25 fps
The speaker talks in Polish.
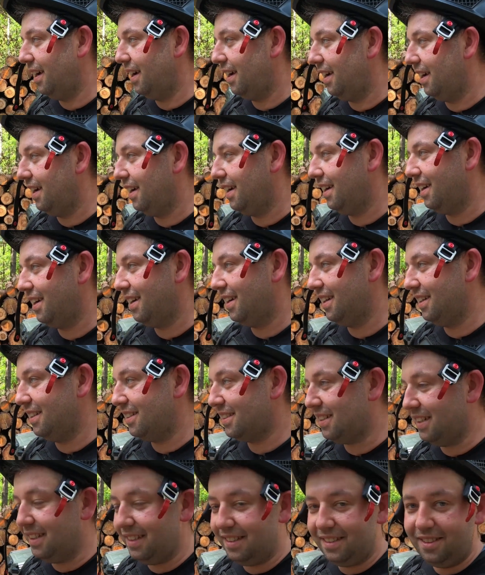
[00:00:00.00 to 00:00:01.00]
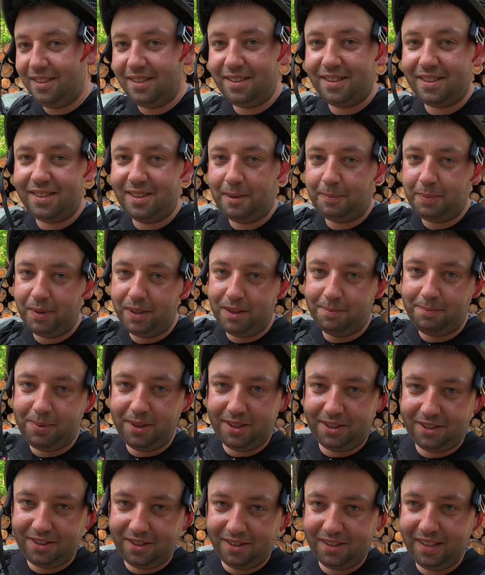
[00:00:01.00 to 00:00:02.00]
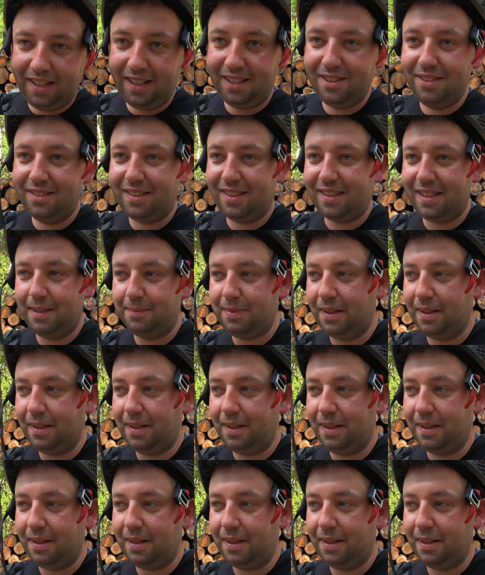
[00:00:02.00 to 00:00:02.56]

E, że no, dopiero po strojeniu tak